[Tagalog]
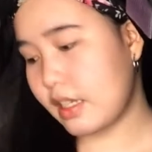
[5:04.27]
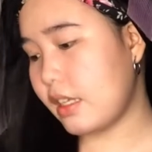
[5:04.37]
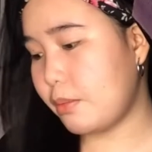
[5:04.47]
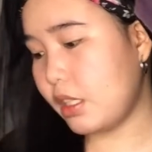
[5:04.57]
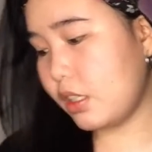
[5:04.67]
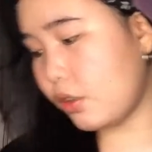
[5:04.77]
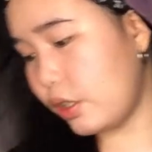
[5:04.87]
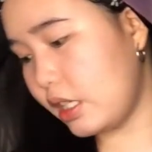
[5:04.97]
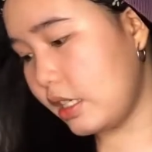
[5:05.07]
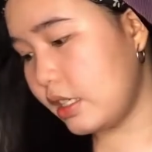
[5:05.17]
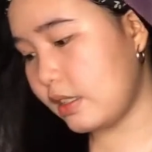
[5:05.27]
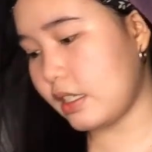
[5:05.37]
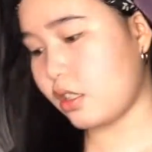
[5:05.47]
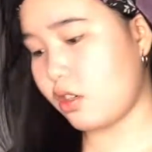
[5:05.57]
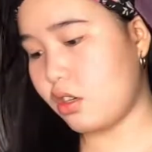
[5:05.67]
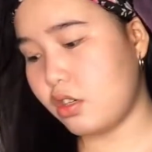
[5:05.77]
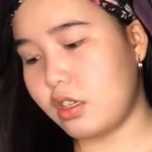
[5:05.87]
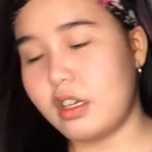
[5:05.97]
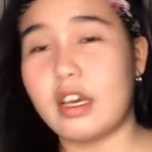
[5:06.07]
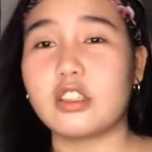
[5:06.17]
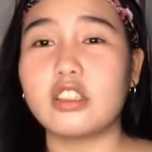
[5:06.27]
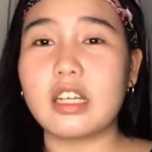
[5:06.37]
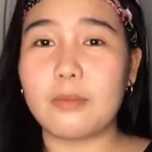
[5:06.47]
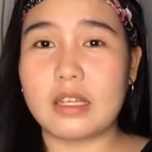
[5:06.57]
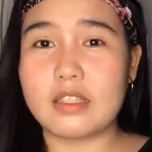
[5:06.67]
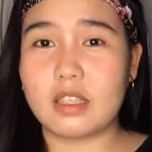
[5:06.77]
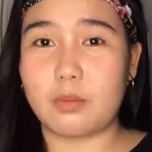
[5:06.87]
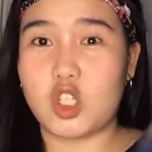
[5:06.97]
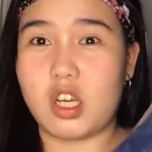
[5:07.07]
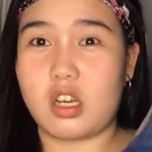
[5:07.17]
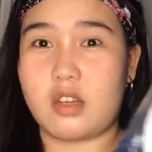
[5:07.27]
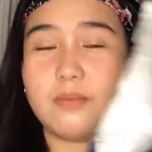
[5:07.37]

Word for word: na nabili ko is ito. Ito naka-plastic pa siya. Ah.